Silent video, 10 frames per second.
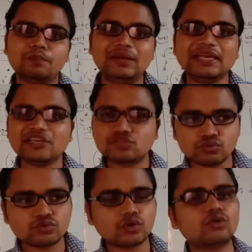प्लीज़
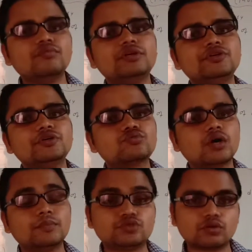उन दोनों वीडियोज़ को
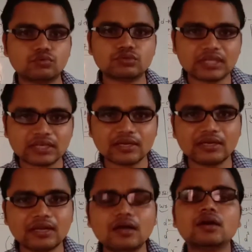आप ज़रूर देख
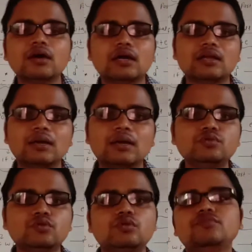लेना अगर आप
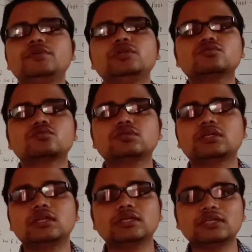उन दोनों वीडियोज़ को
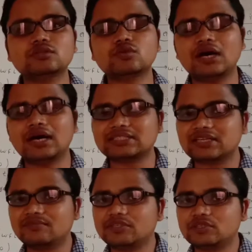देख लेते हैं तो आज
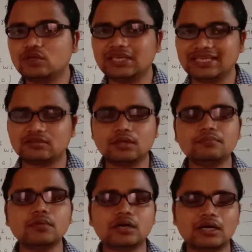का वीडियो
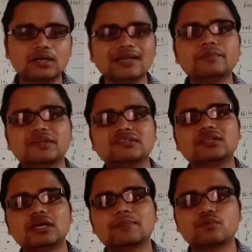एकदम हंड्रेड
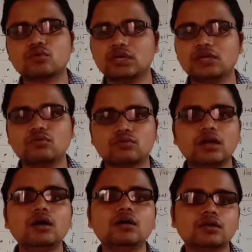परसेंट आपको गेन
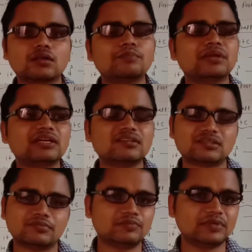होगा कंप्लीटली
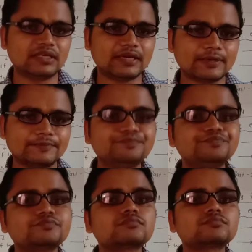समझ में नहीं आएगा
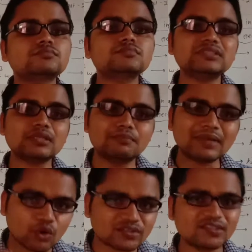
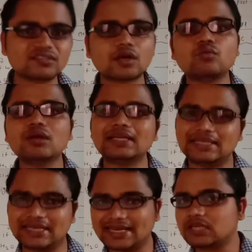मैं कोशिश करूँगा कि
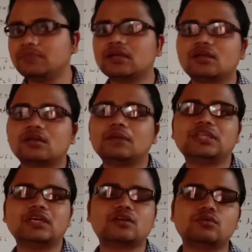डायरेक्ट भी अगर आप
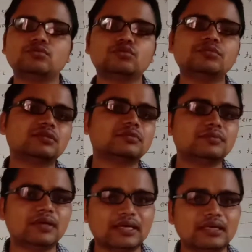देख रहे हो तो भी समझ
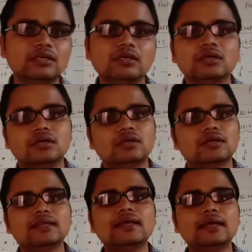में आए क्लियर